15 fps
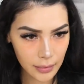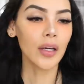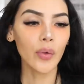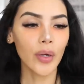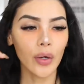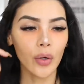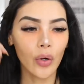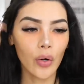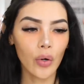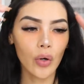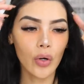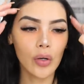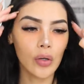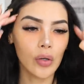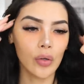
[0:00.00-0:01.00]
y
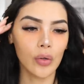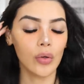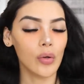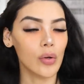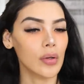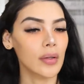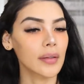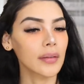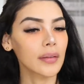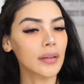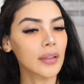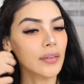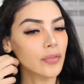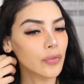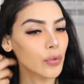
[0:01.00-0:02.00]
luego lo
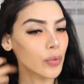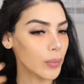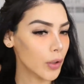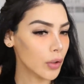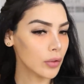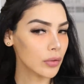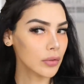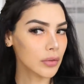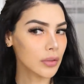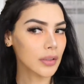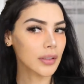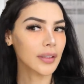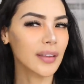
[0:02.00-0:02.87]
difumo,